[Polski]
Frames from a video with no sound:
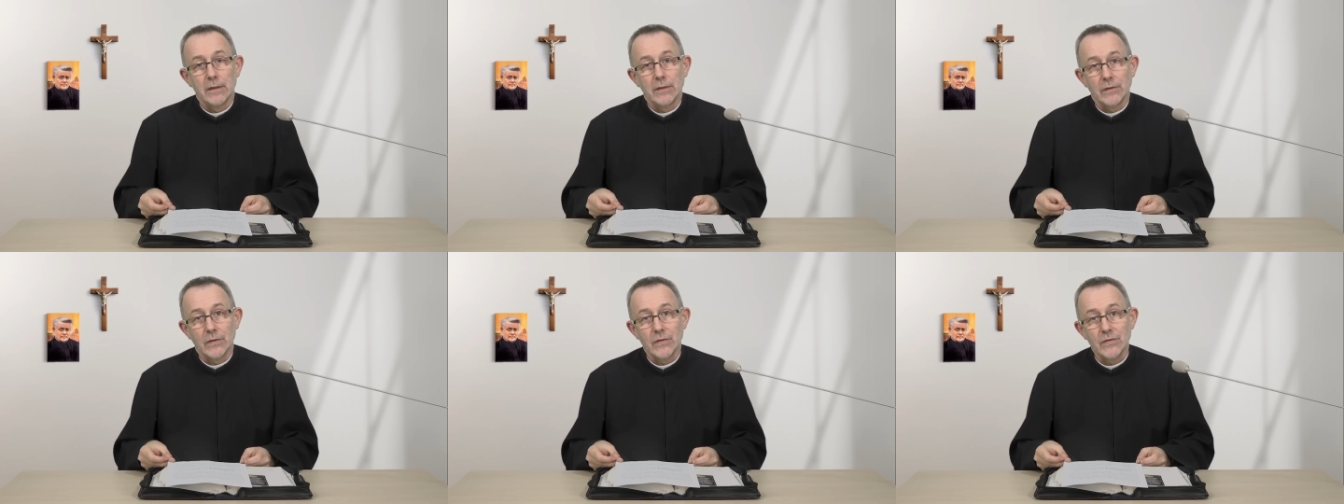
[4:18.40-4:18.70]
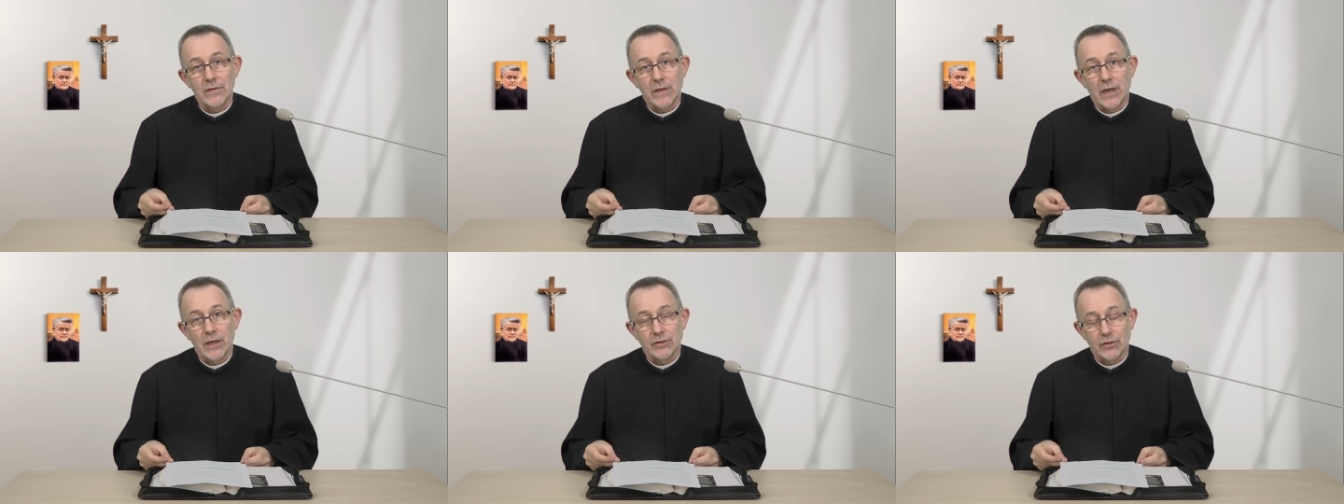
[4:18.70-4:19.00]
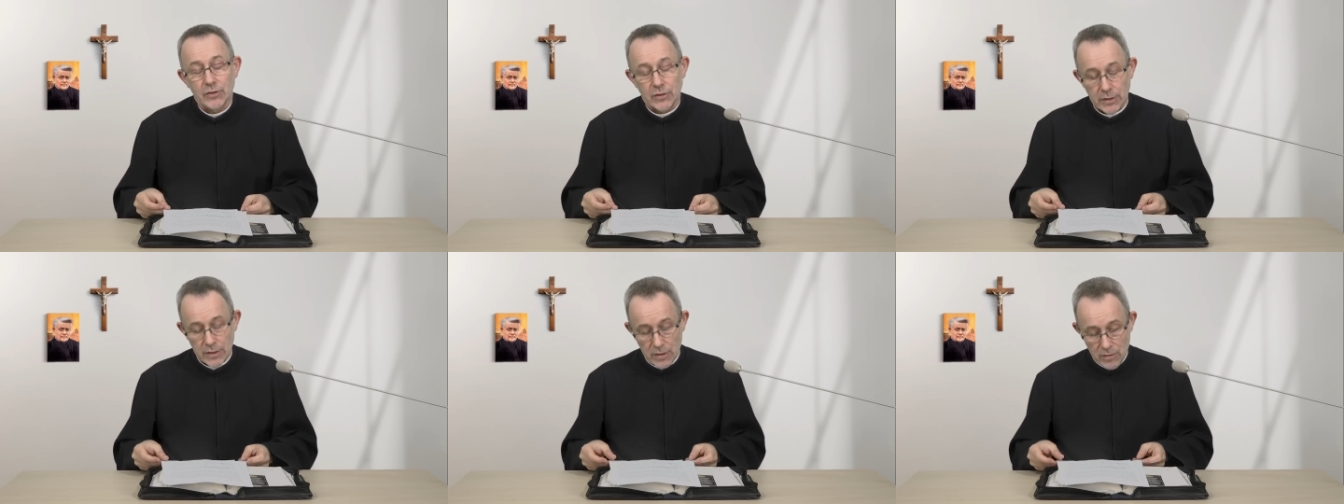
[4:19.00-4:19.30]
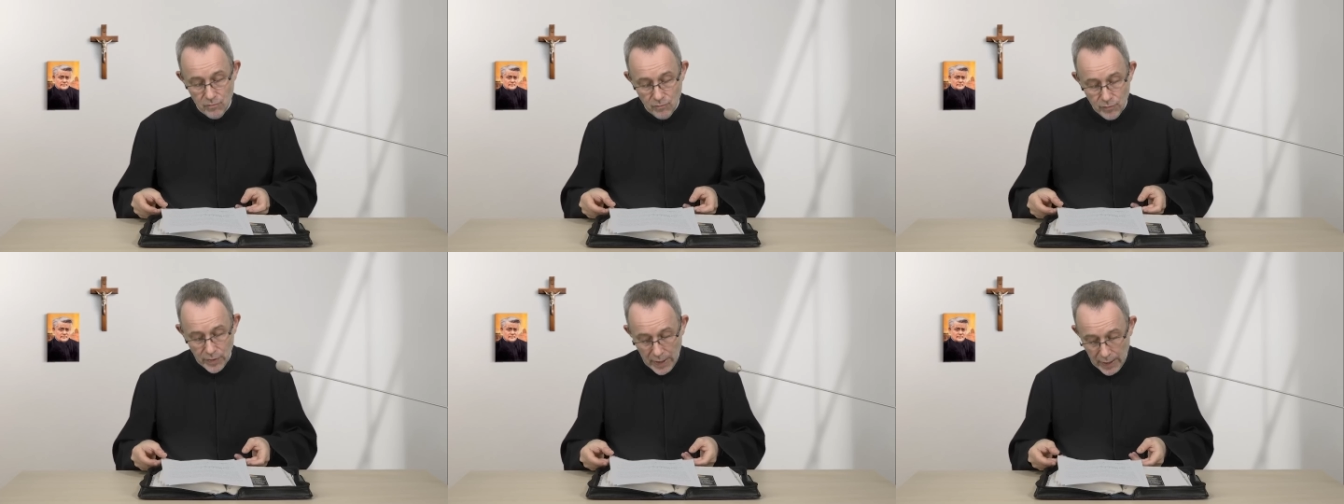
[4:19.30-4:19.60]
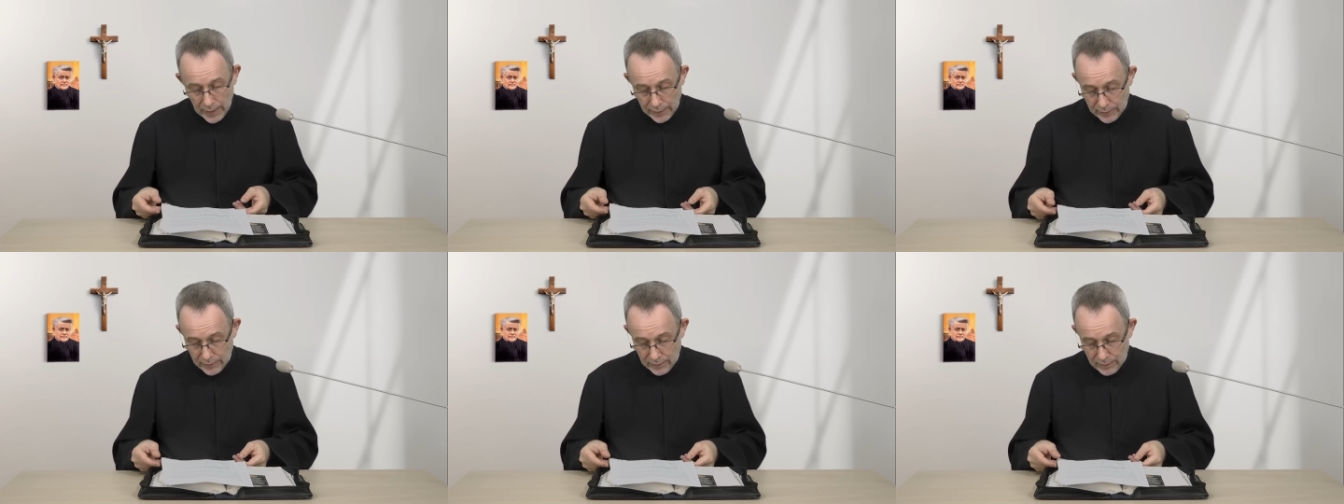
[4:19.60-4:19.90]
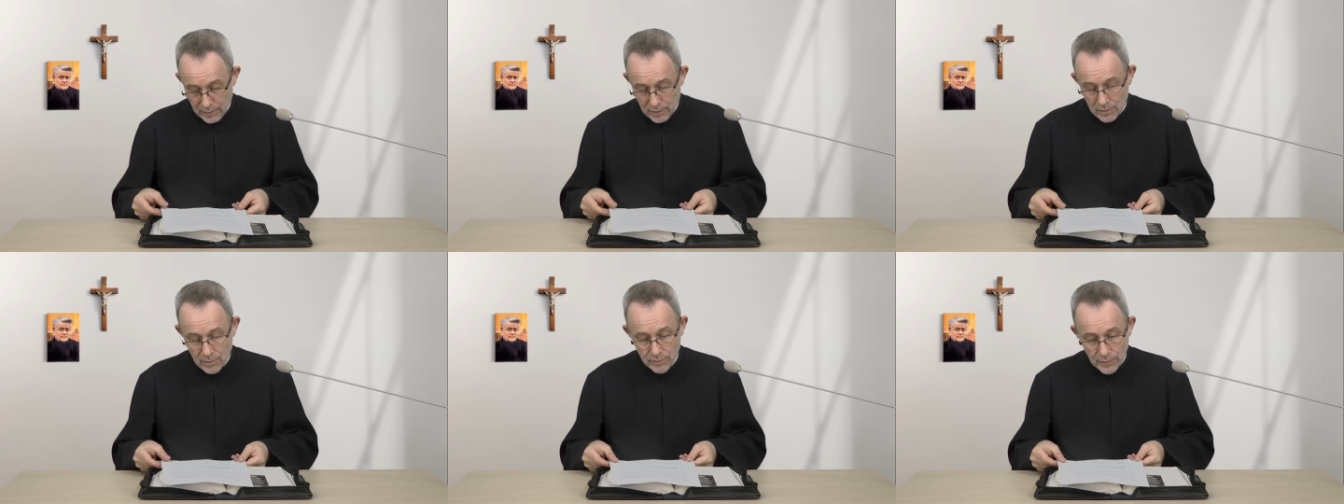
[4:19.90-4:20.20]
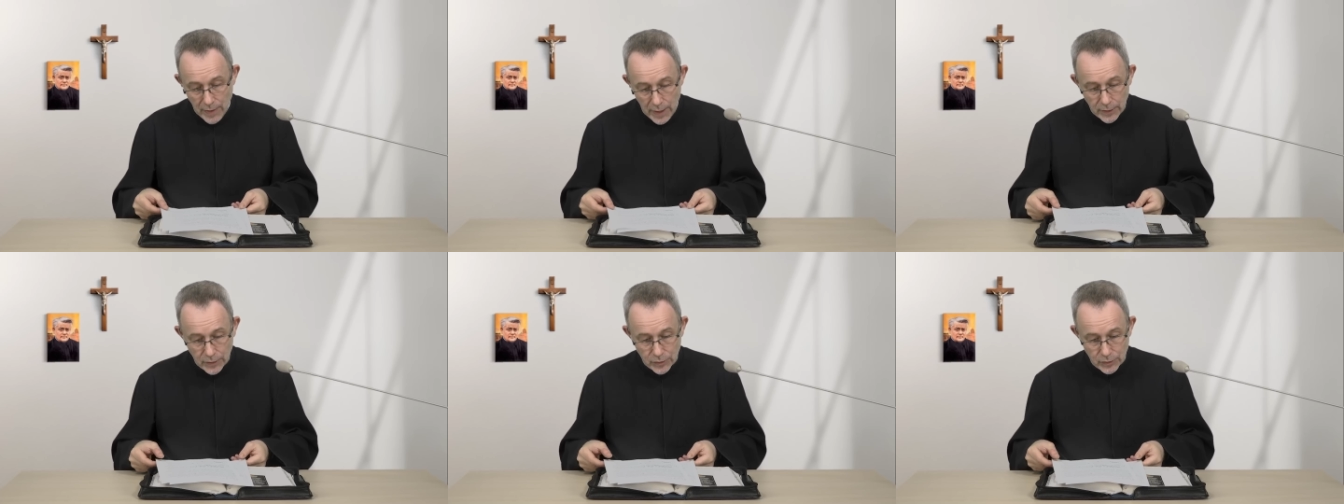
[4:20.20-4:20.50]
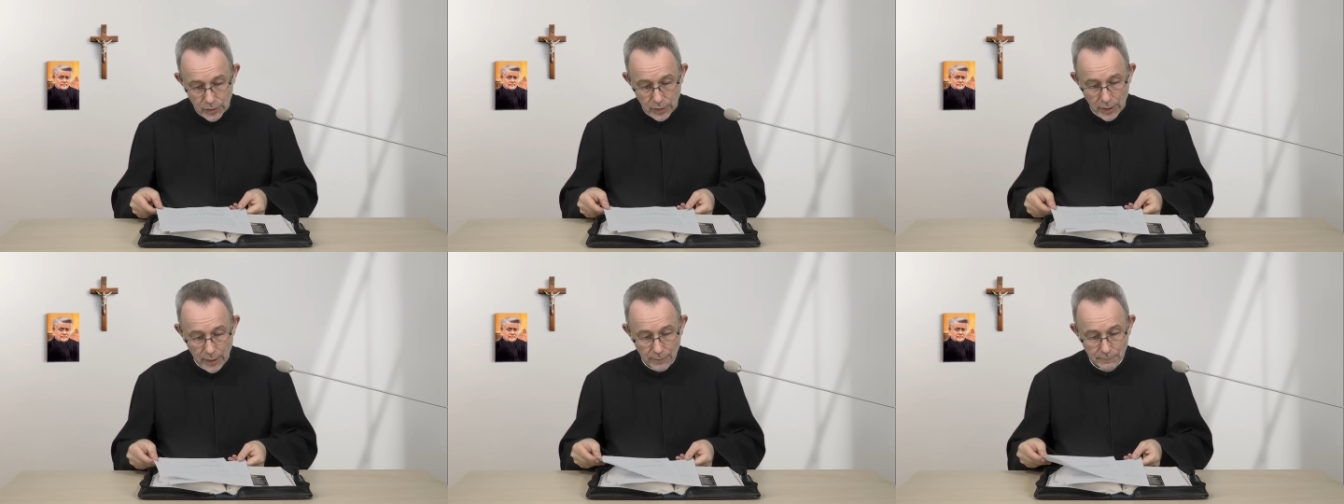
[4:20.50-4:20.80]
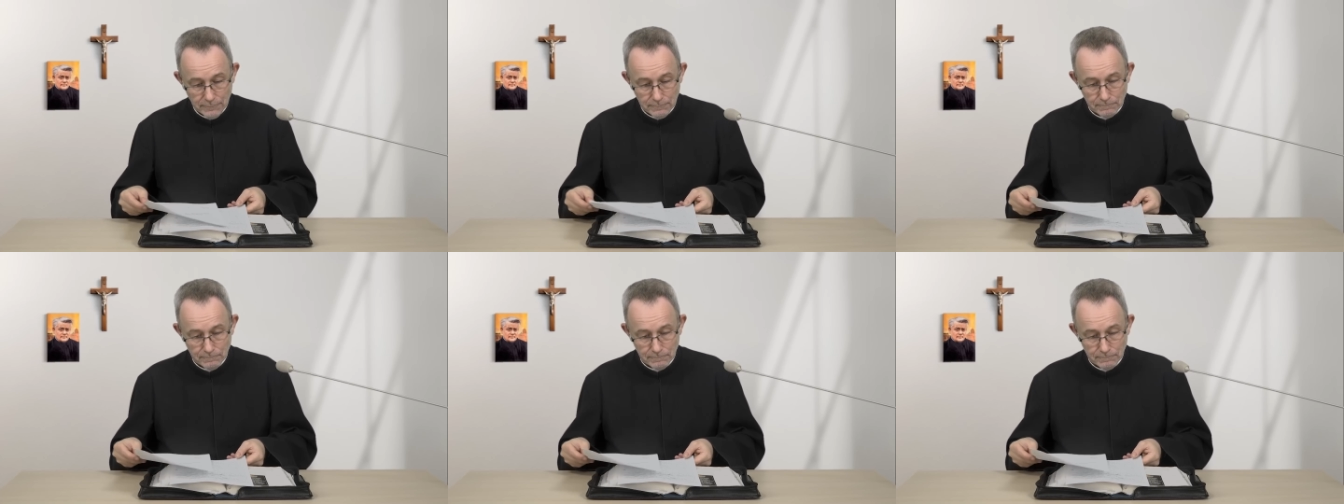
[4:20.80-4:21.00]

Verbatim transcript: to znaczy brat męża.